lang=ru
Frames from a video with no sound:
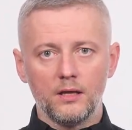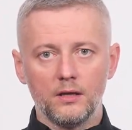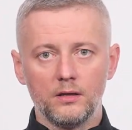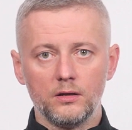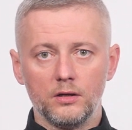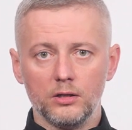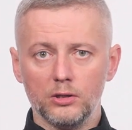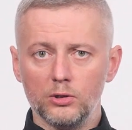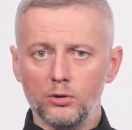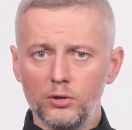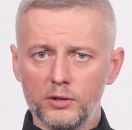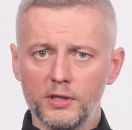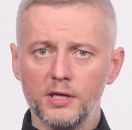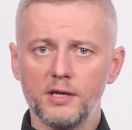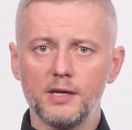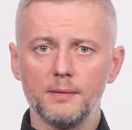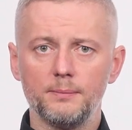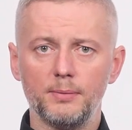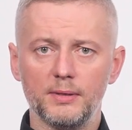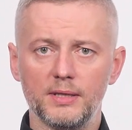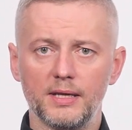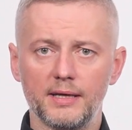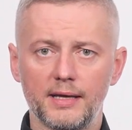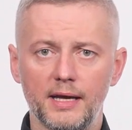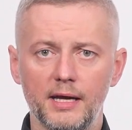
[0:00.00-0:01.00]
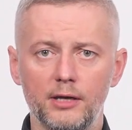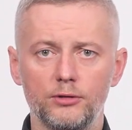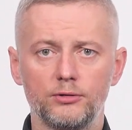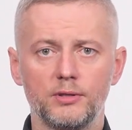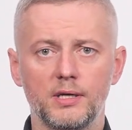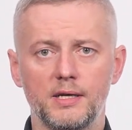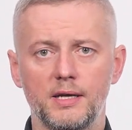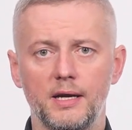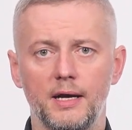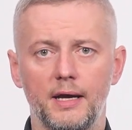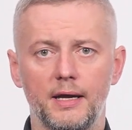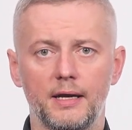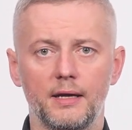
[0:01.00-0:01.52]
Логика, полагаю,
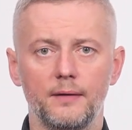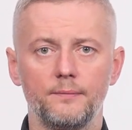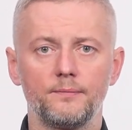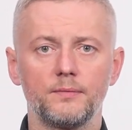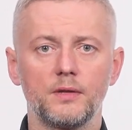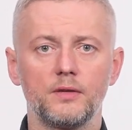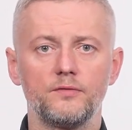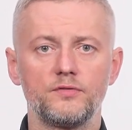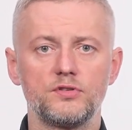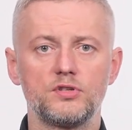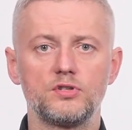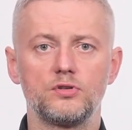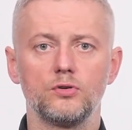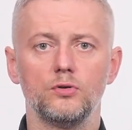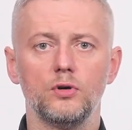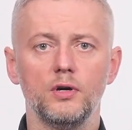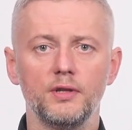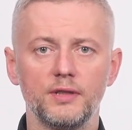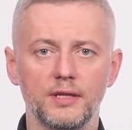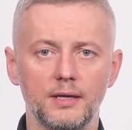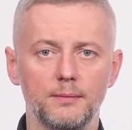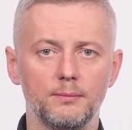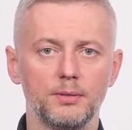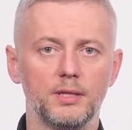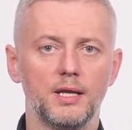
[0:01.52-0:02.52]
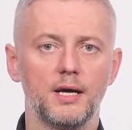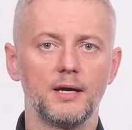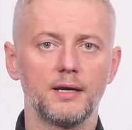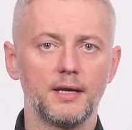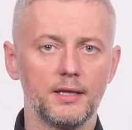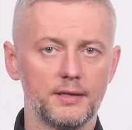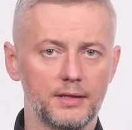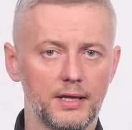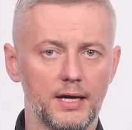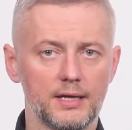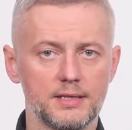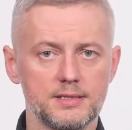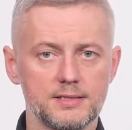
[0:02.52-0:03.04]
такая. Все на благо
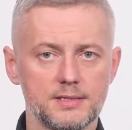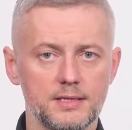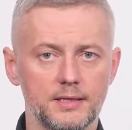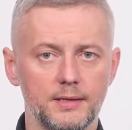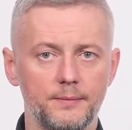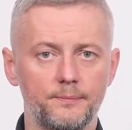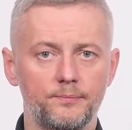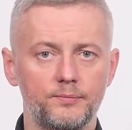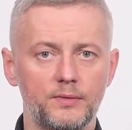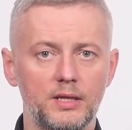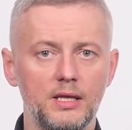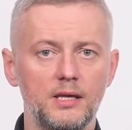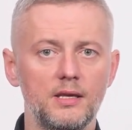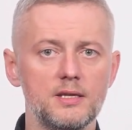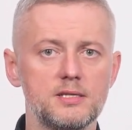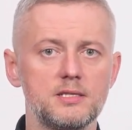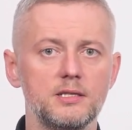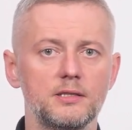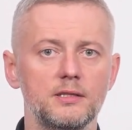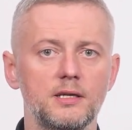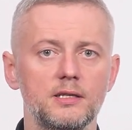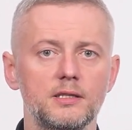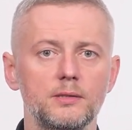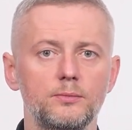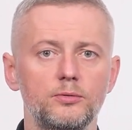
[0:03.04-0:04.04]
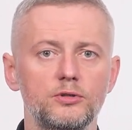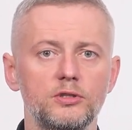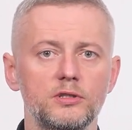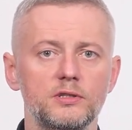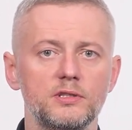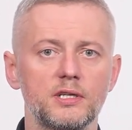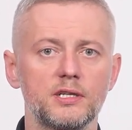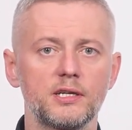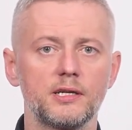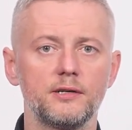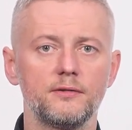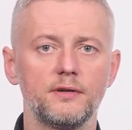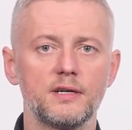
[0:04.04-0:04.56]
наций. И если надо будет
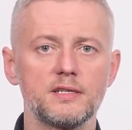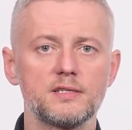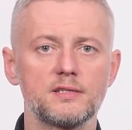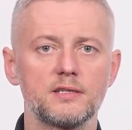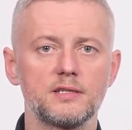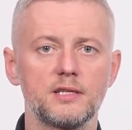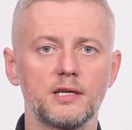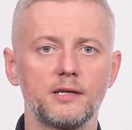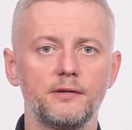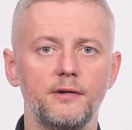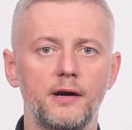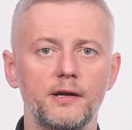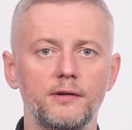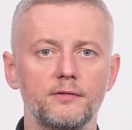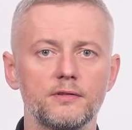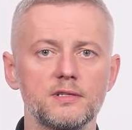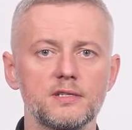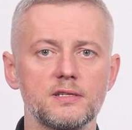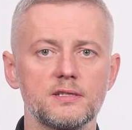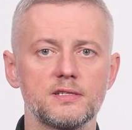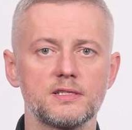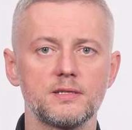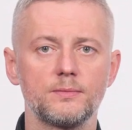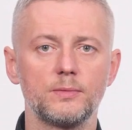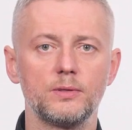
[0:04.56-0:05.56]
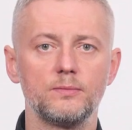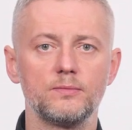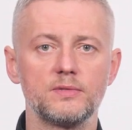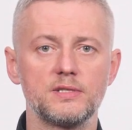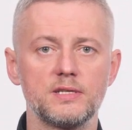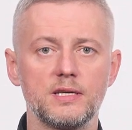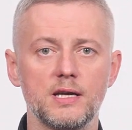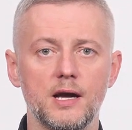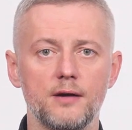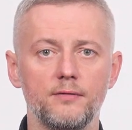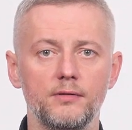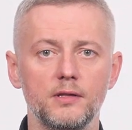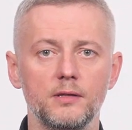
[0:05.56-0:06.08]
торговаться и договариваться с самим
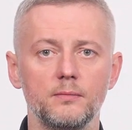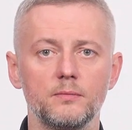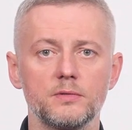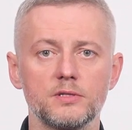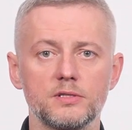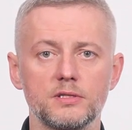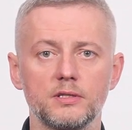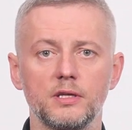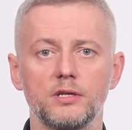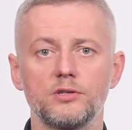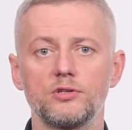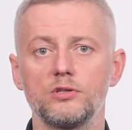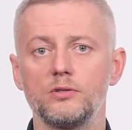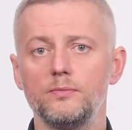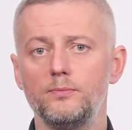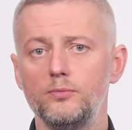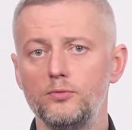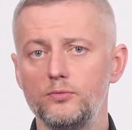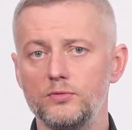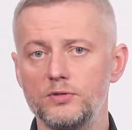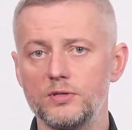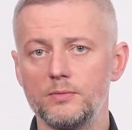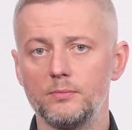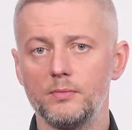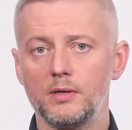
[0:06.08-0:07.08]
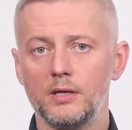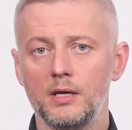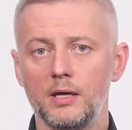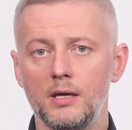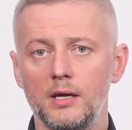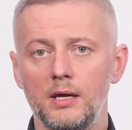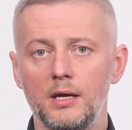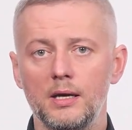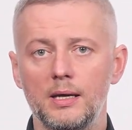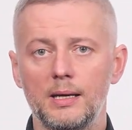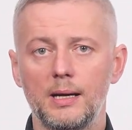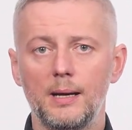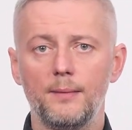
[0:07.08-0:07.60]
дьяволом, значит будем.
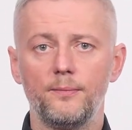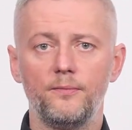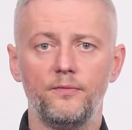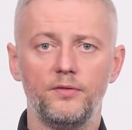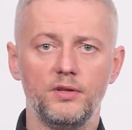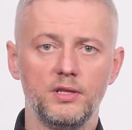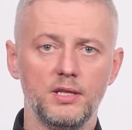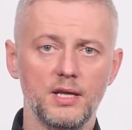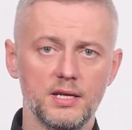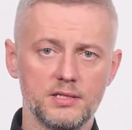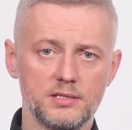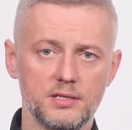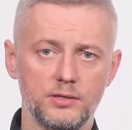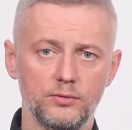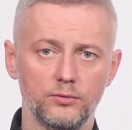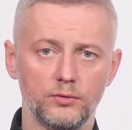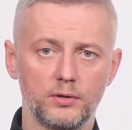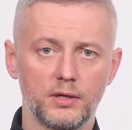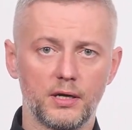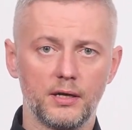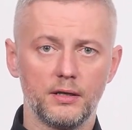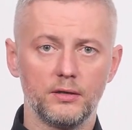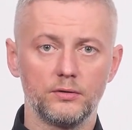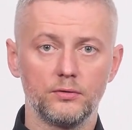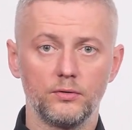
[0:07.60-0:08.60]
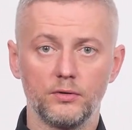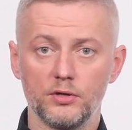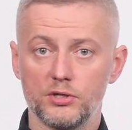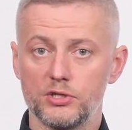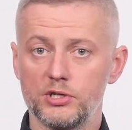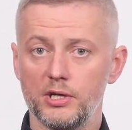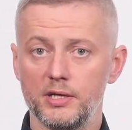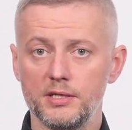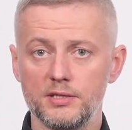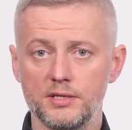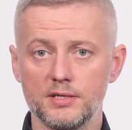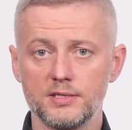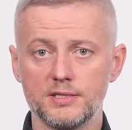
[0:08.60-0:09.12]
Обвинять ли Украину,
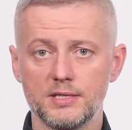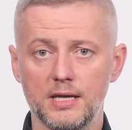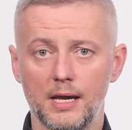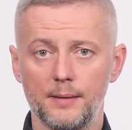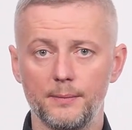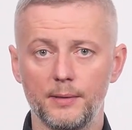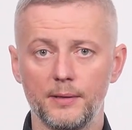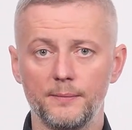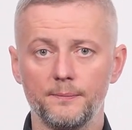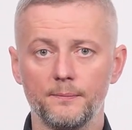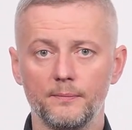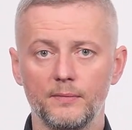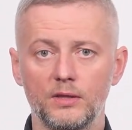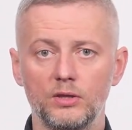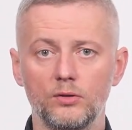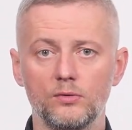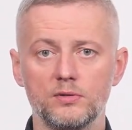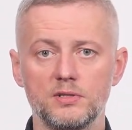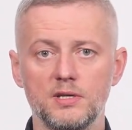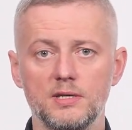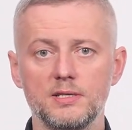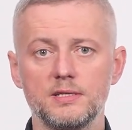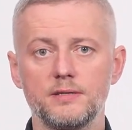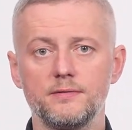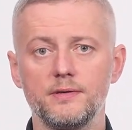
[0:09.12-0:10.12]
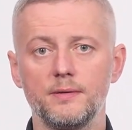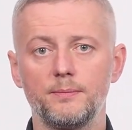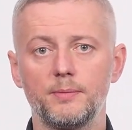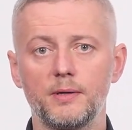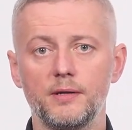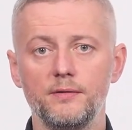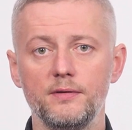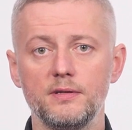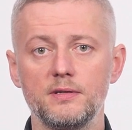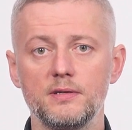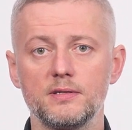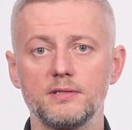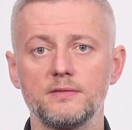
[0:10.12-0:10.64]
решайте сами. Но действия
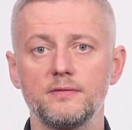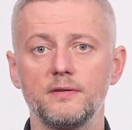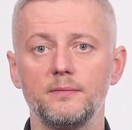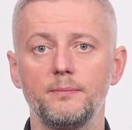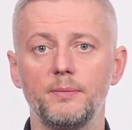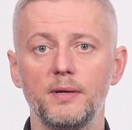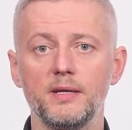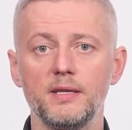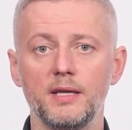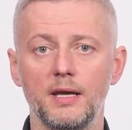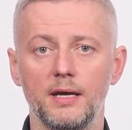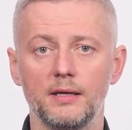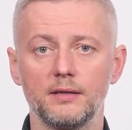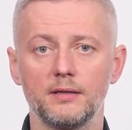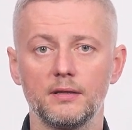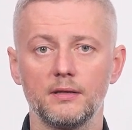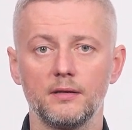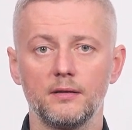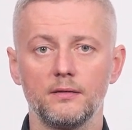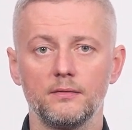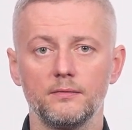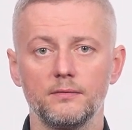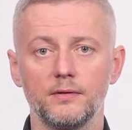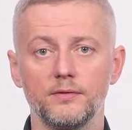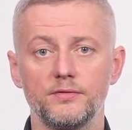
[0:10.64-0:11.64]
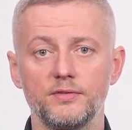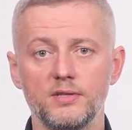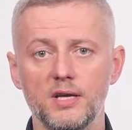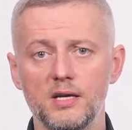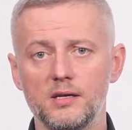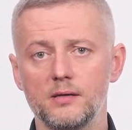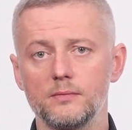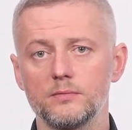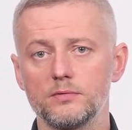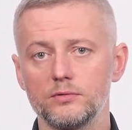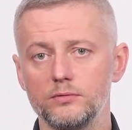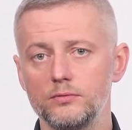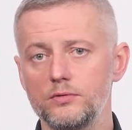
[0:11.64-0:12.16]
правительства понятны, во
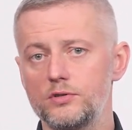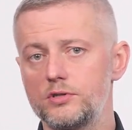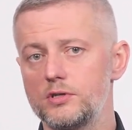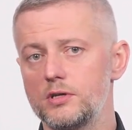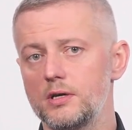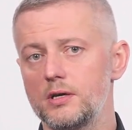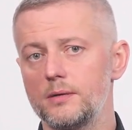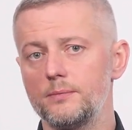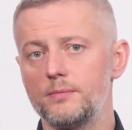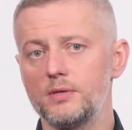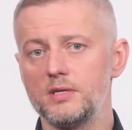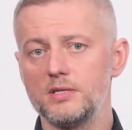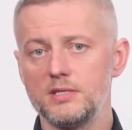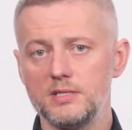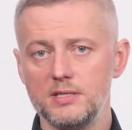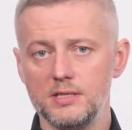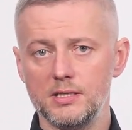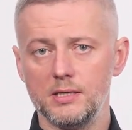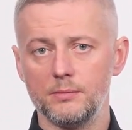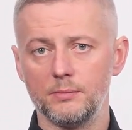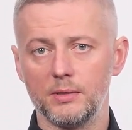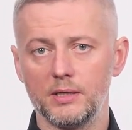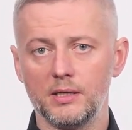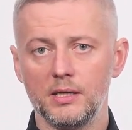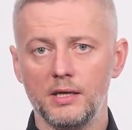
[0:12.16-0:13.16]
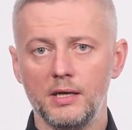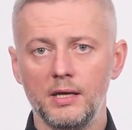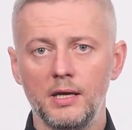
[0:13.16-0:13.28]
всяком случае объяснимы.